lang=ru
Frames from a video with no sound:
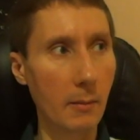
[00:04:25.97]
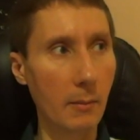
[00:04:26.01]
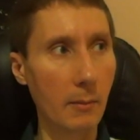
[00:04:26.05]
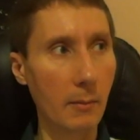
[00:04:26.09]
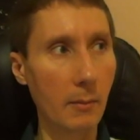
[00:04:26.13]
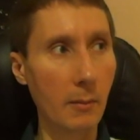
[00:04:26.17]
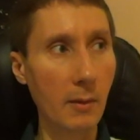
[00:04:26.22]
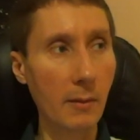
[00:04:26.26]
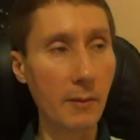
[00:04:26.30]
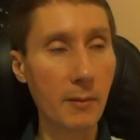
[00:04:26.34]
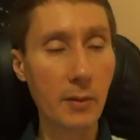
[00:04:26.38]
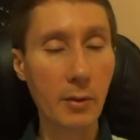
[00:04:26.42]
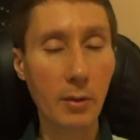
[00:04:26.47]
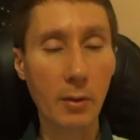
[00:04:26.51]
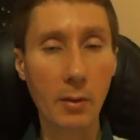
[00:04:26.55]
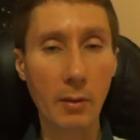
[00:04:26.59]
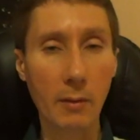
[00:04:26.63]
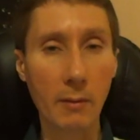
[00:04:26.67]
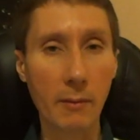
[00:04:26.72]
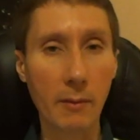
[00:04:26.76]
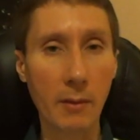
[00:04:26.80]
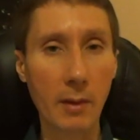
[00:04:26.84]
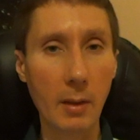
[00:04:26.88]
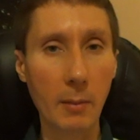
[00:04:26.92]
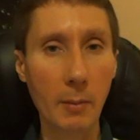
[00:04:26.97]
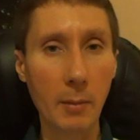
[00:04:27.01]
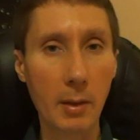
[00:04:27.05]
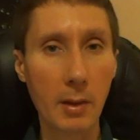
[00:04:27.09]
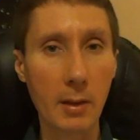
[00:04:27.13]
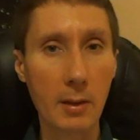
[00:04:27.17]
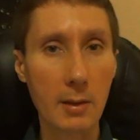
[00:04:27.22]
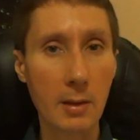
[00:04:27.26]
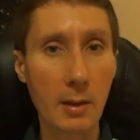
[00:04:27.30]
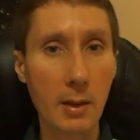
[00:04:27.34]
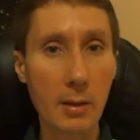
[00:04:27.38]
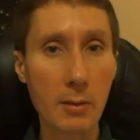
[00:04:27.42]
мы в скором
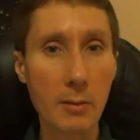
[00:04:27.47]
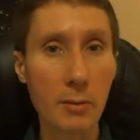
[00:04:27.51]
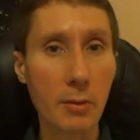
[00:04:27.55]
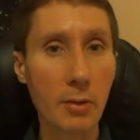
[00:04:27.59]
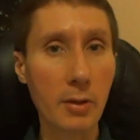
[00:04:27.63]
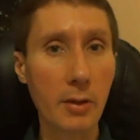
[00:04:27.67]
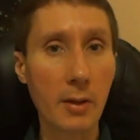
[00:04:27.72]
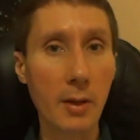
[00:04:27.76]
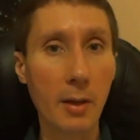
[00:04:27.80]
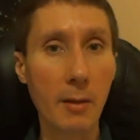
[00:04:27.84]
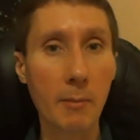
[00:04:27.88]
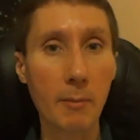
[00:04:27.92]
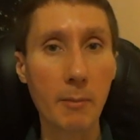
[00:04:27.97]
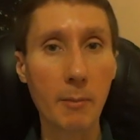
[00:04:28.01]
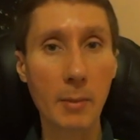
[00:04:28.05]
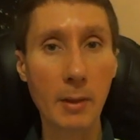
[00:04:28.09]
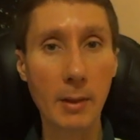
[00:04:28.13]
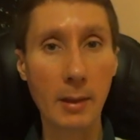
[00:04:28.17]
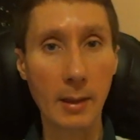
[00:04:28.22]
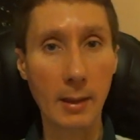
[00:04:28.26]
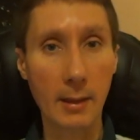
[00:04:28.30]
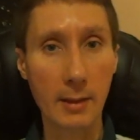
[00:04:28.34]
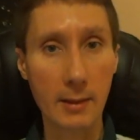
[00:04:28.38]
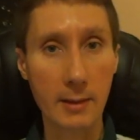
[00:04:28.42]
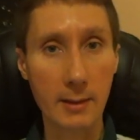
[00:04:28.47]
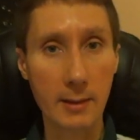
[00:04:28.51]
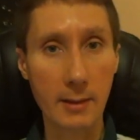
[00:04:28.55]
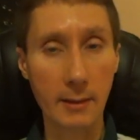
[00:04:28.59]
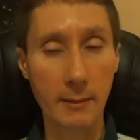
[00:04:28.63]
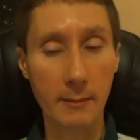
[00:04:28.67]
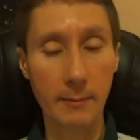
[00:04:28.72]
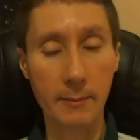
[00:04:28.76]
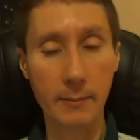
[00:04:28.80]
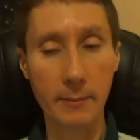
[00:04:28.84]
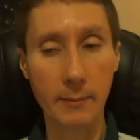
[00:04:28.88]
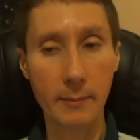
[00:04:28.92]
времени сразу начинаем
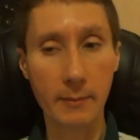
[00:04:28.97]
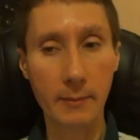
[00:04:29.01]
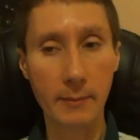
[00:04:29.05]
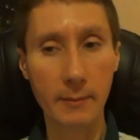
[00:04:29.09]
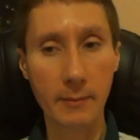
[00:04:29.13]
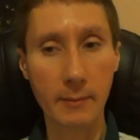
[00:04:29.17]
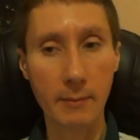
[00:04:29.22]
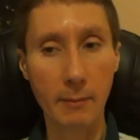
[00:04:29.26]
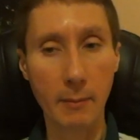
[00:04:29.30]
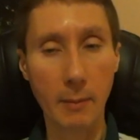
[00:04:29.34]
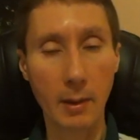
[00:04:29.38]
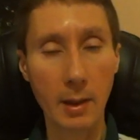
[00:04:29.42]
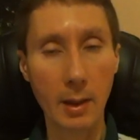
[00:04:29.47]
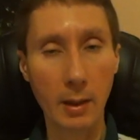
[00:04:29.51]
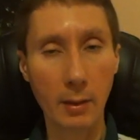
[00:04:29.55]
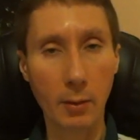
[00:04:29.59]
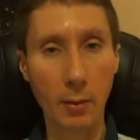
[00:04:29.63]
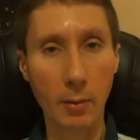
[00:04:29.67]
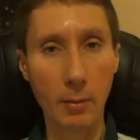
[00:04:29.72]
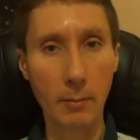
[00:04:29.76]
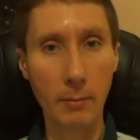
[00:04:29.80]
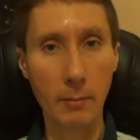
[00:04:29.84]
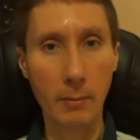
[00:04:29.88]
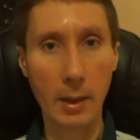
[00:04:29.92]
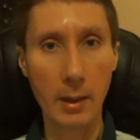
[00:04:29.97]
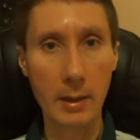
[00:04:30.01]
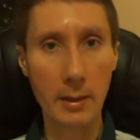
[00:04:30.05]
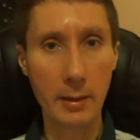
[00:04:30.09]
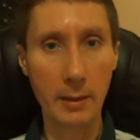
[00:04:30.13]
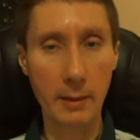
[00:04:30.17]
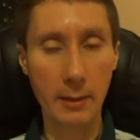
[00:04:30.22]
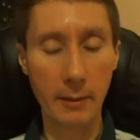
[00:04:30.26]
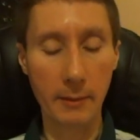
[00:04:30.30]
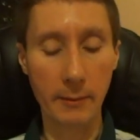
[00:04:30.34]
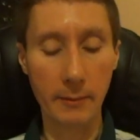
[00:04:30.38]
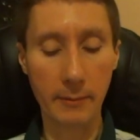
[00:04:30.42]
питаться молоком
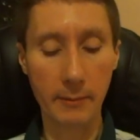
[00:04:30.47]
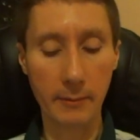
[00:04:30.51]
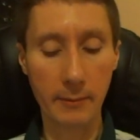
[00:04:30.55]
матери.